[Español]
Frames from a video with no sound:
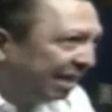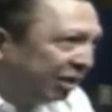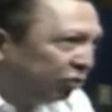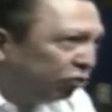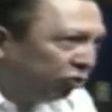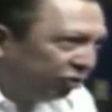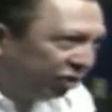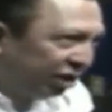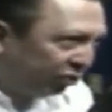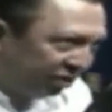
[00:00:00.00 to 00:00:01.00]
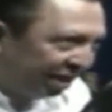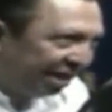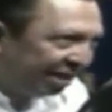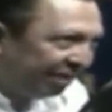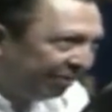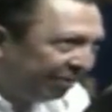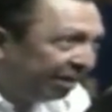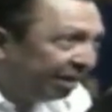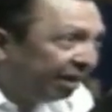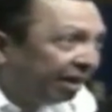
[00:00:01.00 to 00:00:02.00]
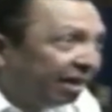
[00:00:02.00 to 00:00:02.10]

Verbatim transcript: sales de un contexto donde hay negatividad